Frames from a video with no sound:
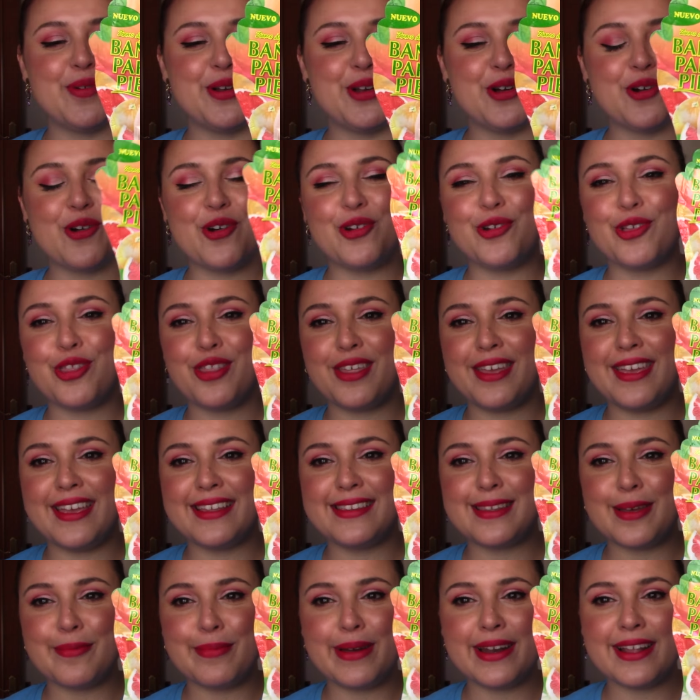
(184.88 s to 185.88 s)
bueno, conocéis
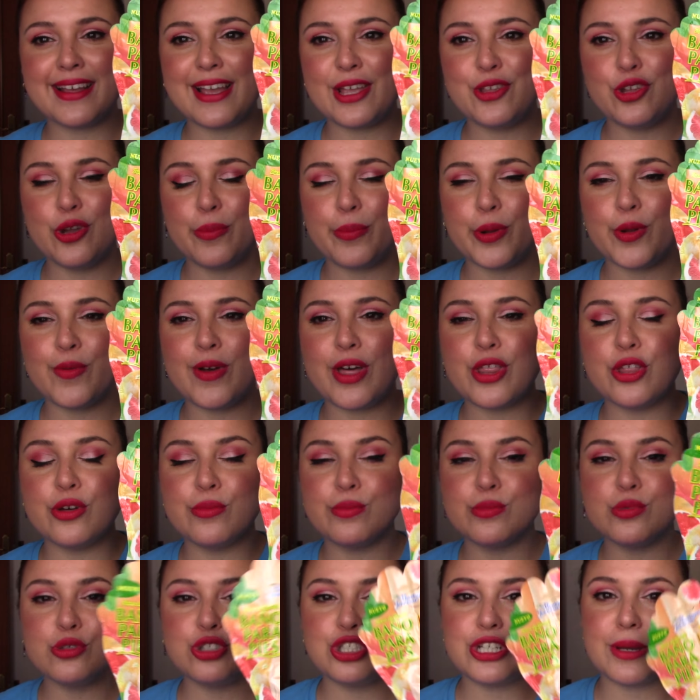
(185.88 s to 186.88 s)
esta marca. Yo he probado
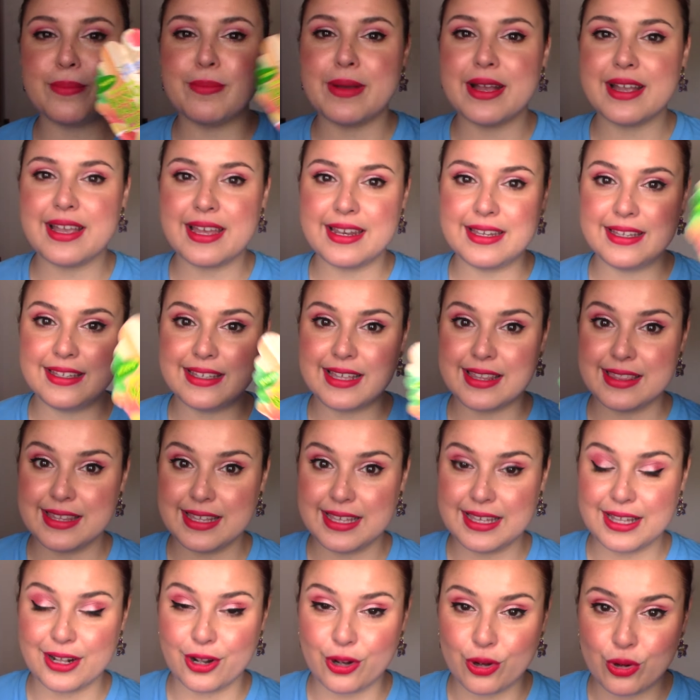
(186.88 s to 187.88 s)
muchas mascarillas
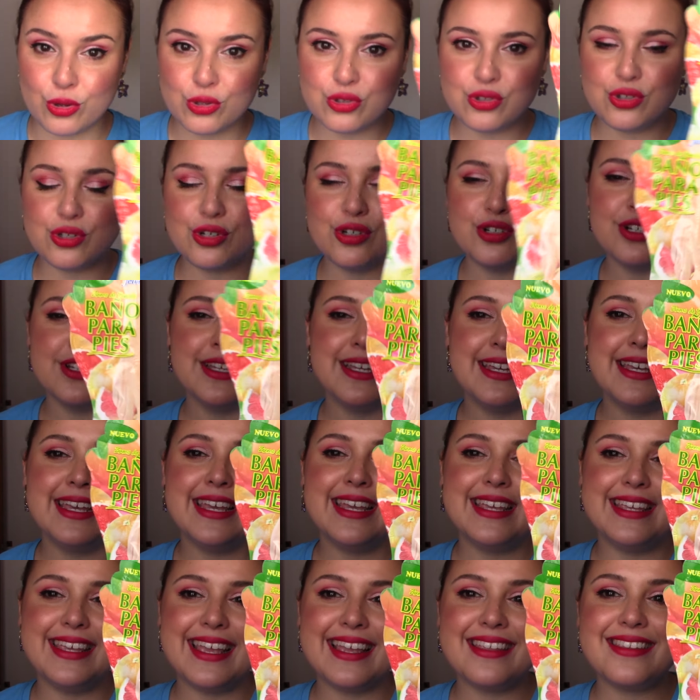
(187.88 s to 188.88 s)
de rostro
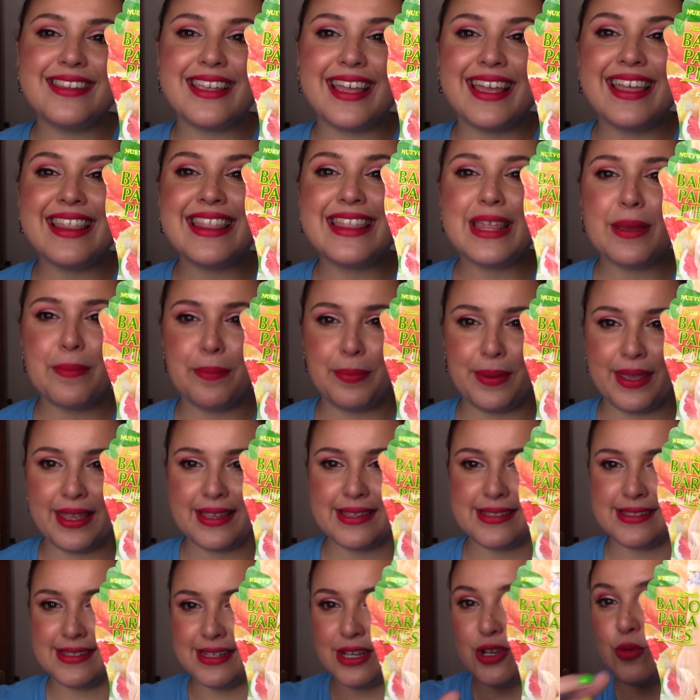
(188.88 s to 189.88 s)
y esta es de
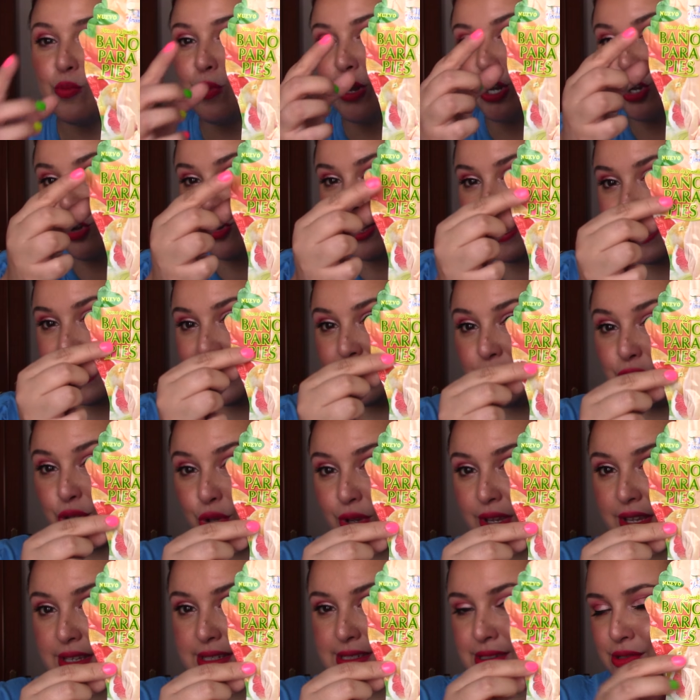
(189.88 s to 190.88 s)
pies. Bueno, esto
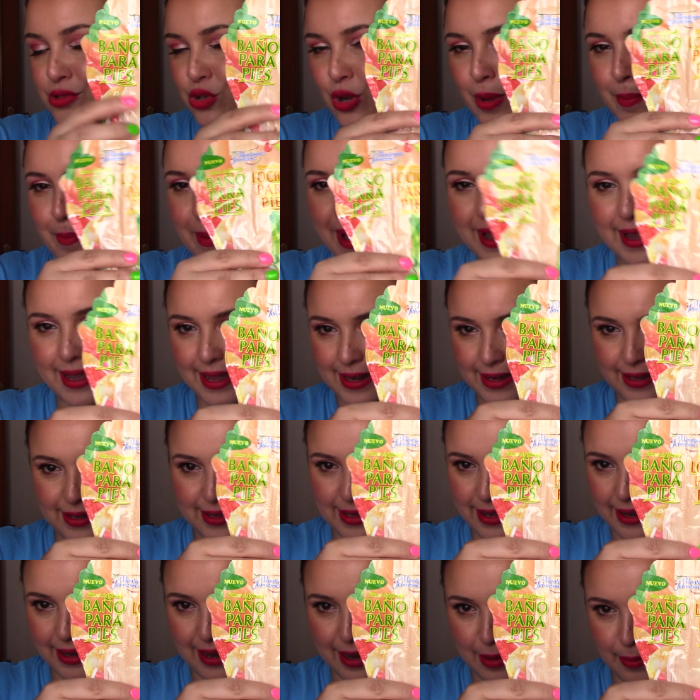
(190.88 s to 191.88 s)
es, no es
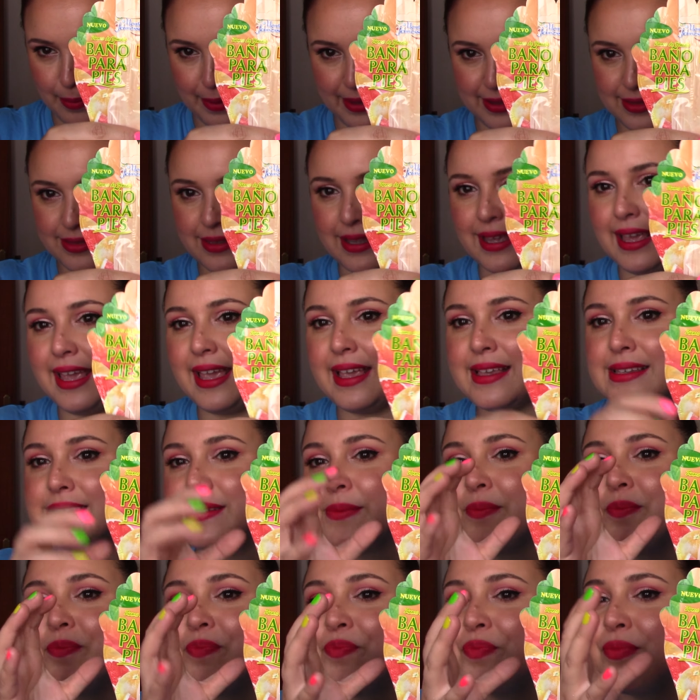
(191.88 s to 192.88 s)
mascarilla realmente, es
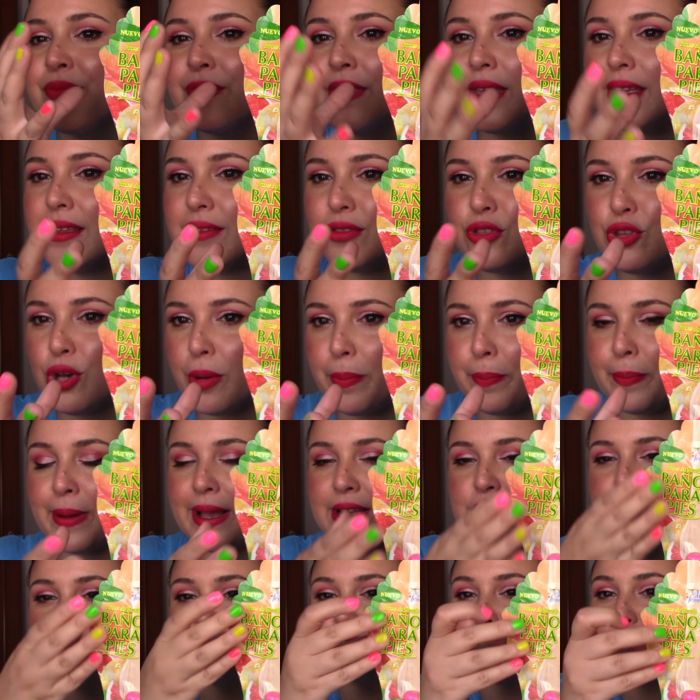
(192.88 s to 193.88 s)
dos
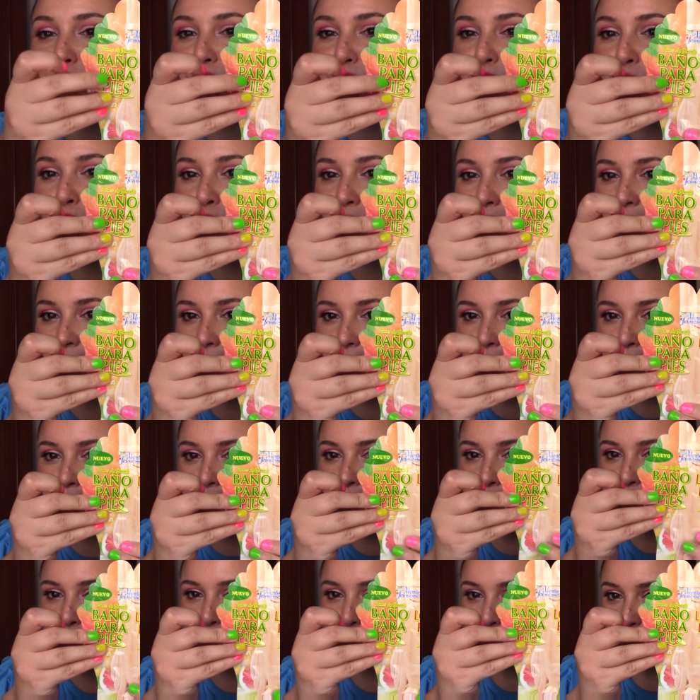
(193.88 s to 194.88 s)
pasos, un
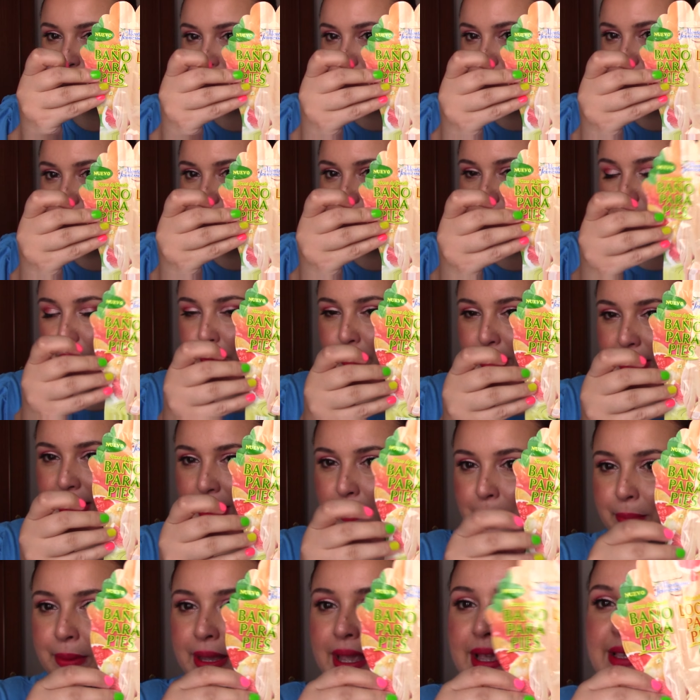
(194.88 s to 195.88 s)
gelecito, un jabón
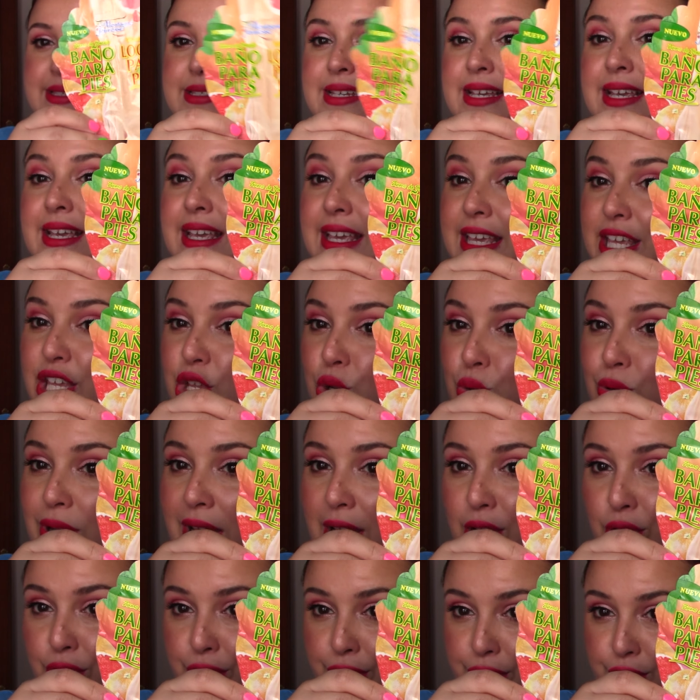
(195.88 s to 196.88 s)
para pies y una
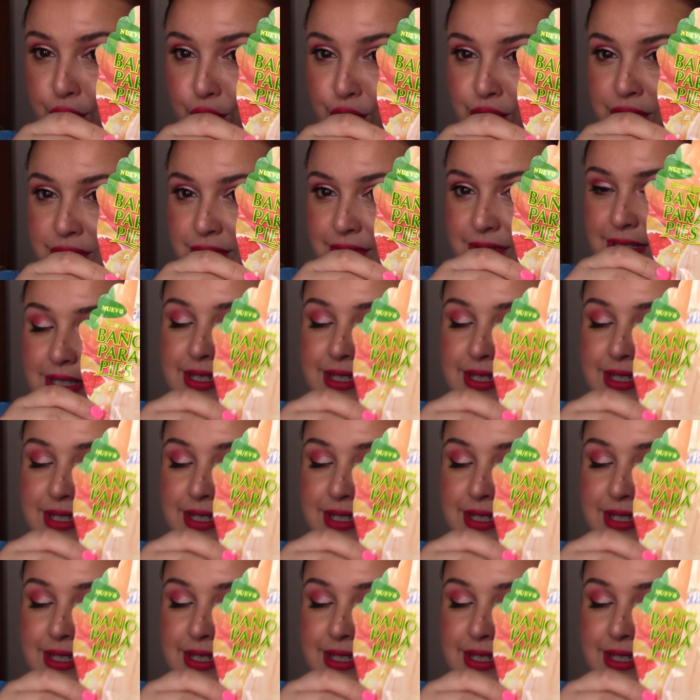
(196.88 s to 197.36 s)
loción.